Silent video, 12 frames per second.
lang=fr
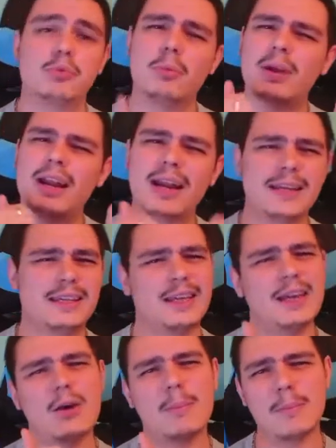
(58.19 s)
pour me la
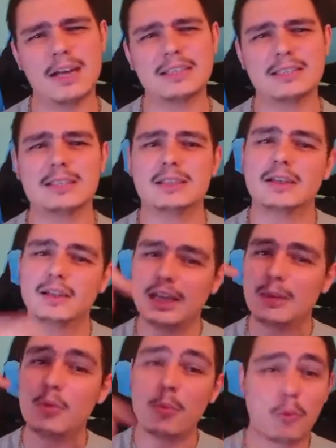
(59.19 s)
liker en masse
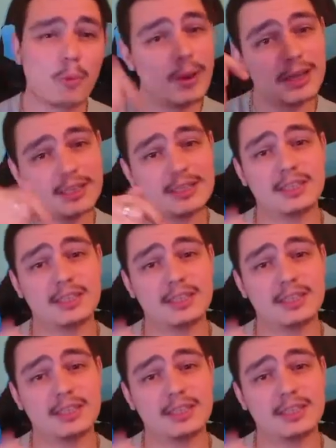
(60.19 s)
et me bombarder